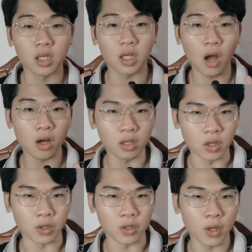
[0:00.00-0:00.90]
Con
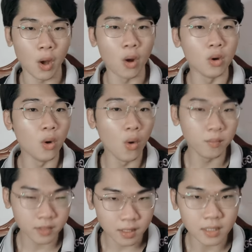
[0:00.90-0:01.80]
người
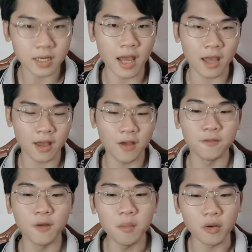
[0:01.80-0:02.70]
luôn sinh ra
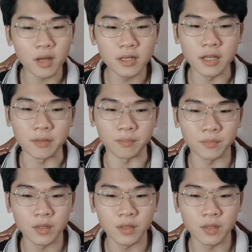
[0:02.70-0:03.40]
với một cái niềm